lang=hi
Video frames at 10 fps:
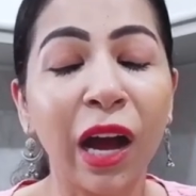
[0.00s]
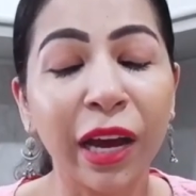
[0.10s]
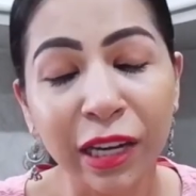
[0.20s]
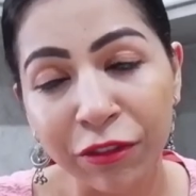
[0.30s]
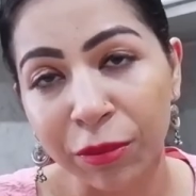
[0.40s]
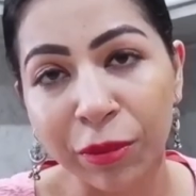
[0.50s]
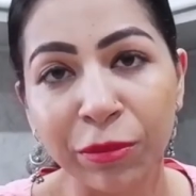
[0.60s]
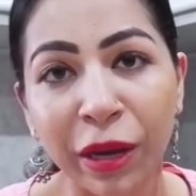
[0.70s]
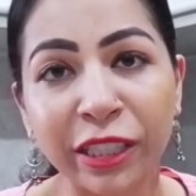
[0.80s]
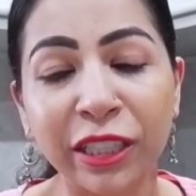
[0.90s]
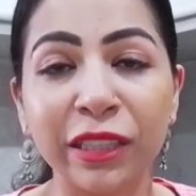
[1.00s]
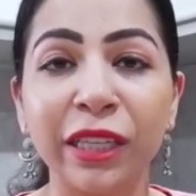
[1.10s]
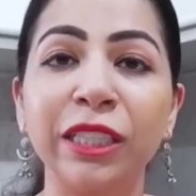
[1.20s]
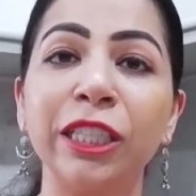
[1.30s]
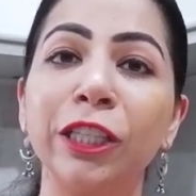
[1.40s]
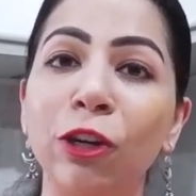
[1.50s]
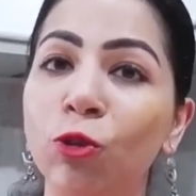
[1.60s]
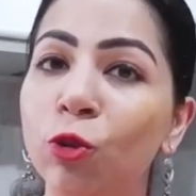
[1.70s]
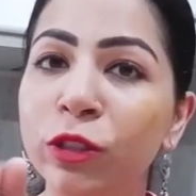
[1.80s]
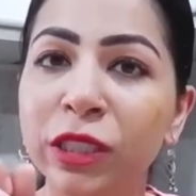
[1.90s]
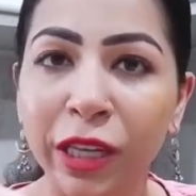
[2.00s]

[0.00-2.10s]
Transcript: हाई लेवल पर पाई जाती है जिन जिन लोगों को